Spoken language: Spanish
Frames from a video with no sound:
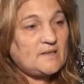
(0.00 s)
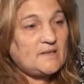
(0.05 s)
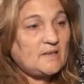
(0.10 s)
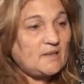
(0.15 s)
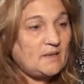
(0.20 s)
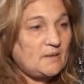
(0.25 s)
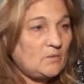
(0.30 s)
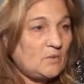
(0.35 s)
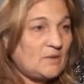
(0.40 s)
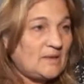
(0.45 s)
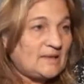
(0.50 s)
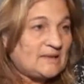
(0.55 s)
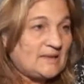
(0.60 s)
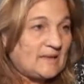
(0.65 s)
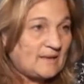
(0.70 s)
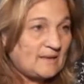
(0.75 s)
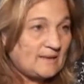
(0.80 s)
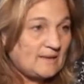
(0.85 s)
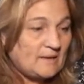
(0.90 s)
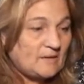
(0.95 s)
Sí, buenas
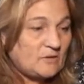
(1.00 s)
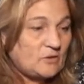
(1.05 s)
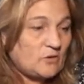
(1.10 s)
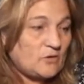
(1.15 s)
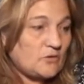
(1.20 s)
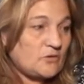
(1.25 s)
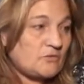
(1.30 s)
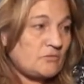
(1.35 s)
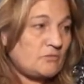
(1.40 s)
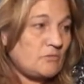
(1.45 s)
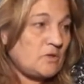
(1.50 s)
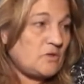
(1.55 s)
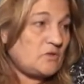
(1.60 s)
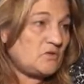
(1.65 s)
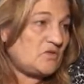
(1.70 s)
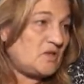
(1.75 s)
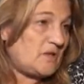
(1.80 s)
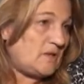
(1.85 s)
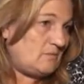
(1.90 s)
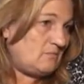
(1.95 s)
tardes a todos.
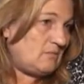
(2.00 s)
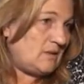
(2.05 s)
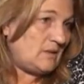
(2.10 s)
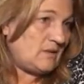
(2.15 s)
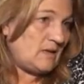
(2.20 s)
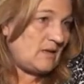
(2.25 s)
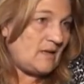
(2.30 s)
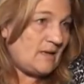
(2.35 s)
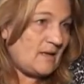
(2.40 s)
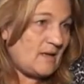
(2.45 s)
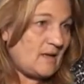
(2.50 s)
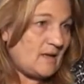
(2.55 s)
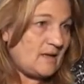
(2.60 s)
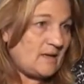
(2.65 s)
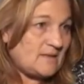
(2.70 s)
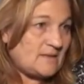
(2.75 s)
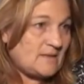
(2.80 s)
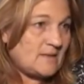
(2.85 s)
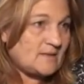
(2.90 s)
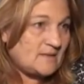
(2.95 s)
Bueno, sí, en realidad
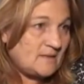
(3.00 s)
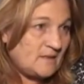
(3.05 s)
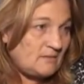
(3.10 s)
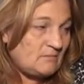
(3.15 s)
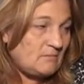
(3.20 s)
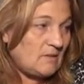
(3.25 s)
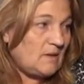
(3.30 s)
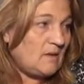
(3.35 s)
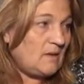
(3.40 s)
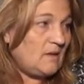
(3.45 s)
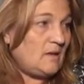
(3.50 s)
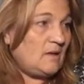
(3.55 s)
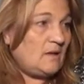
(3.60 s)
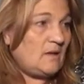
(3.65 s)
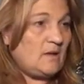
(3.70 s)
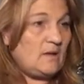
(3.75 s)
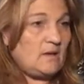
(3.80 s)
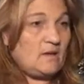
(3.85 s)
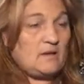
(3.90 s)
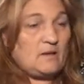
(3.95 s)
es así.
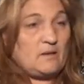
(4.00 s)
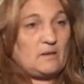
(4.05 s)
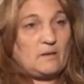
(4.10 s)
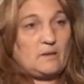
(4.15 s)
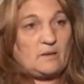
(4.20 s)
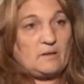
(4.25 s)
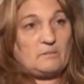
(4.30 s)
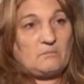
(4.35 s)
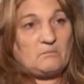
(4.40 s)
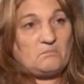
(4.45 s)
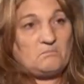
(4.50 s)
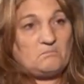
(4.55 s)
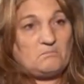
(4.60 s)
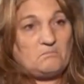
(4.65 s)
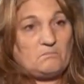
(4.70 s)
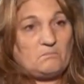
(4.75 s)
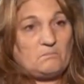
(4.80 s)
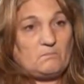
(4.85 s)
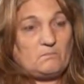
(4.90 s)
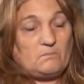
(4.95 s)
Eh,
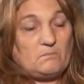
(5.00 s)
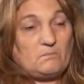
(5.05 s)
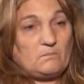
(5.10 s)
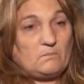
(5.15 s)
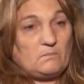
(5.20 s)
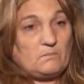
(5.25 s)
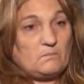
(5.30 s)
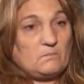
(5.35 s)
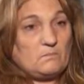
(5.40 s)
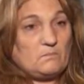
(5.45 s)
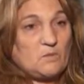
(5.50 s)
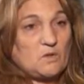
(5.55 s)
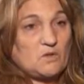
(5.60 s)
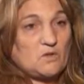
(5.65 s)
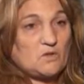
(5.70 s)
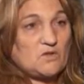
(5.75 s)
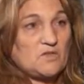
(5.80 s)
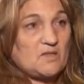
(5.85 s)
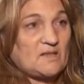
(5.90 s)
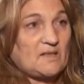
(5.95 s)

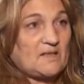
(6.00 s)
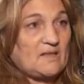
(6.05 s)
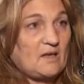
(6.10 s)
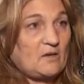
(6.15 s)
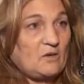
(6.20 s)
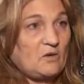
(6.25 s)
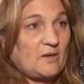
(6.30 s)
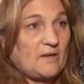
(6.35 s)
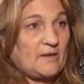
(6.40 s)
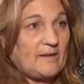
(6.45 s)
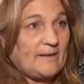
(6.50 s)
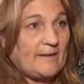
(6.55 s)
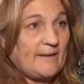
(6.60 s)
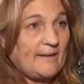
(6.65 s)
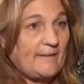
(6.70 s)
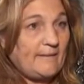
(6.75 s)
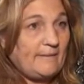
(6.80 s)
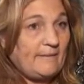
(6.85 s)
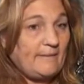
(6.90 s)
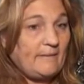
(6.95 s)
nuestro secretario
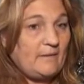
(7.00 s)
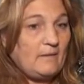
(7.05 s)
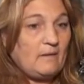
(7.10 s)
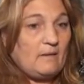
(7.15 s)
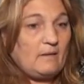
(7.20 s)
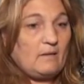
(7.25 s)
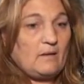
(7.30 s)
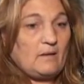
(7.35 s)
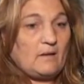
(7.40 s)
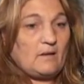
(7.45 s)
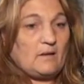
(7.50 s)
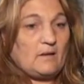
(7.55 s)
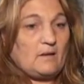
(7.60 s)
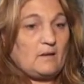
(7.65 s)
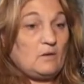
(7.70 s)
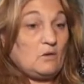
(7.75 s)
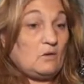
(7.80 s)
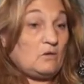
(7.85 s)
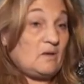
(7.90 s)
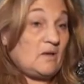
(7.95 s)
general
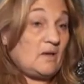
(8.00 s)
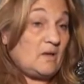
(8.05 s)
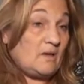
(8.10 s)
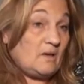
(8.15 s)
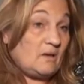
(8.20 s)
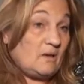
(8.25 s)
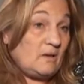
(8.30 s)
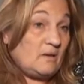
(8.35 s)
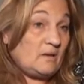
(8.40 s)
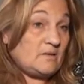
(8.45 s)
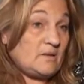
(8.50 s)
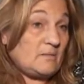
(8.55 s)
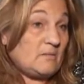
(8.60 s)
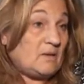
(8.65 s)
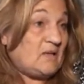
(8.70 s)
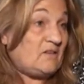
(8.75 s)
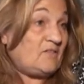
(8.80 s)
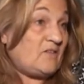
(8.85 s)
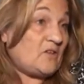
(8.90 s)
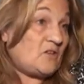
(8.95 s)
eh, lo que se
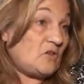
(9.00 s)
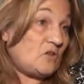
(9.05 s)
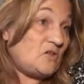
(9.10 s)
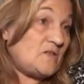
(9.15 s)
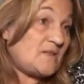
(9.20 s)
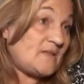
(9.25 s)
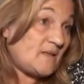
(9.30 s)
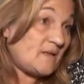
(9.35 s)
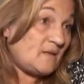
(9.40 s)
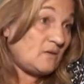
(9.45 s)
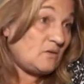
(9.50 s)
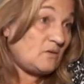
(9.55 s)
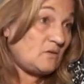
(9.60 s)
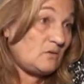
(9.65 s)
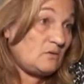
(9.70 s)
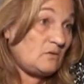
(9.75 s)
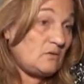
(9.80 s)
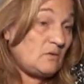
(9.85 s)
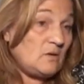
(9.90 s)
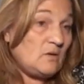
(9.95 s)
manifestó
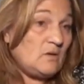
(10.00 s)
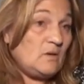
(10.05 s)
diciendo